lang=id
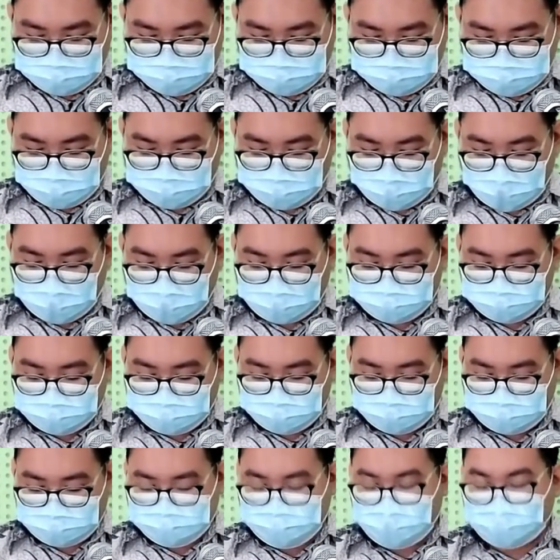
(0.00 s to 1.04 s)
yang
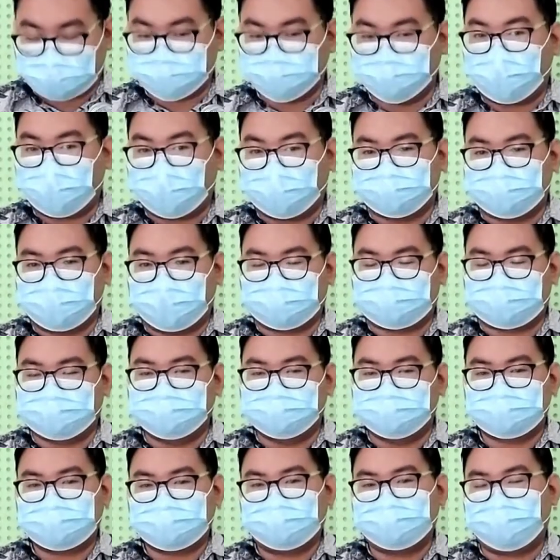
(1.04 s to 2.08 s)
mengalami kejatuhan.
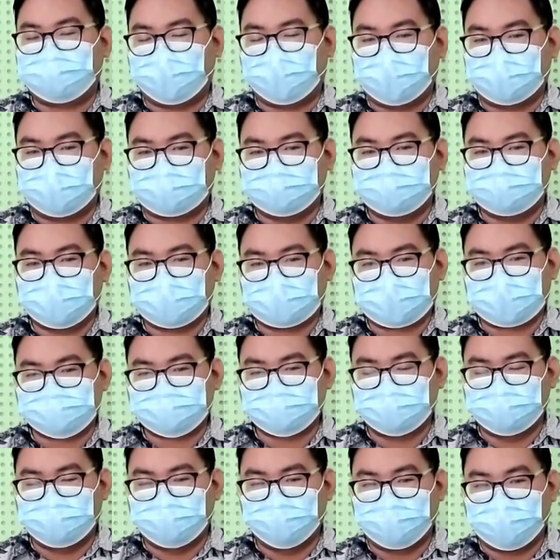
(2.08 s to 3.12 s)
Akibat apa? Akibat
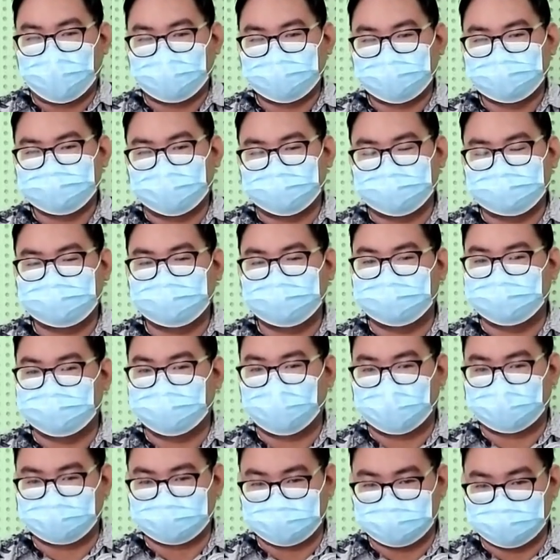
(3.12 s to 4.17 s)
kesombongan dan tinggi
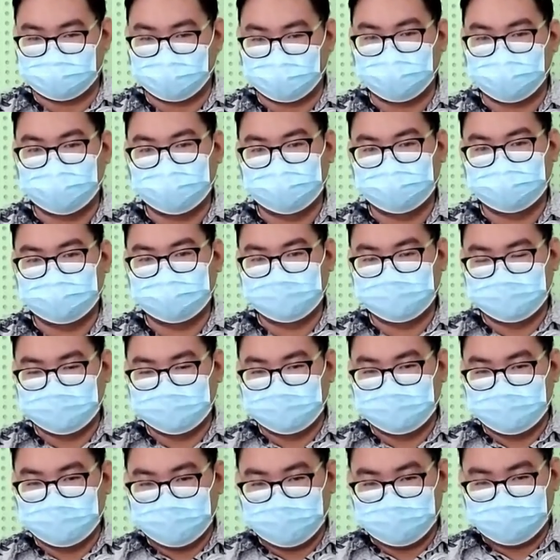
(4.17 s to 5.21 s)
hatinya.
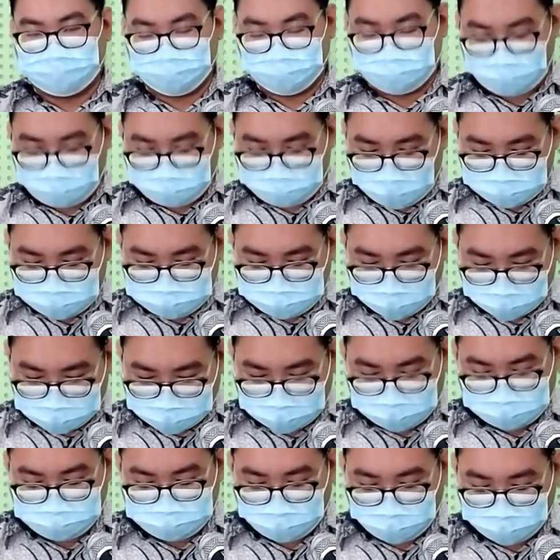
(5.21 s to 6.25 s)
Perumpamaan
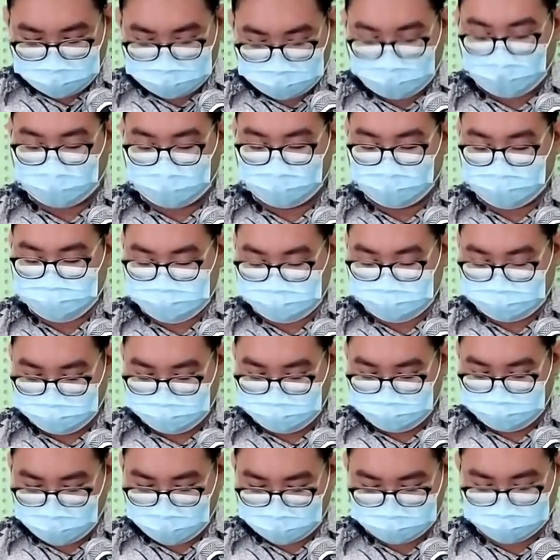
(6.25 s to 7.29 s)
mengenai pohon alas
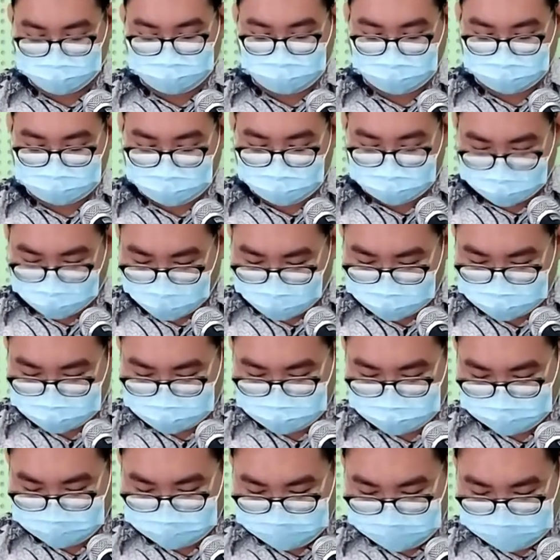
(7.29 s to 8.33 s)
Libanon. Kita lihat
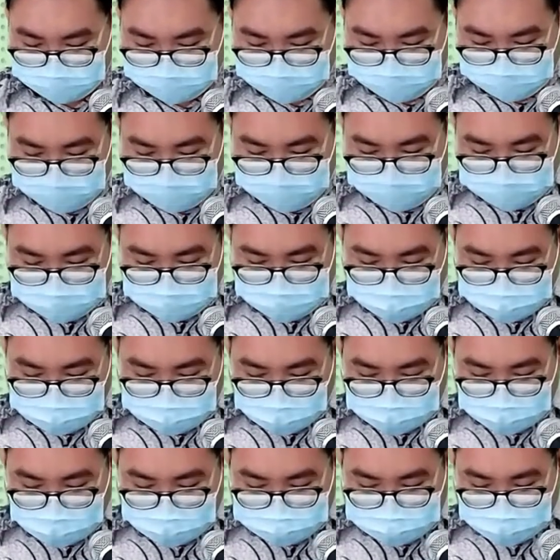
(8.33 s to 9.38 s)
di dalam
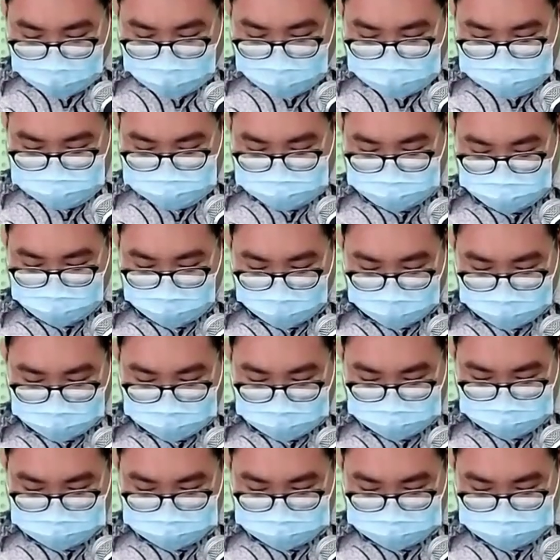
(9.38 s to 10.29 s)
kitab Yehezkiel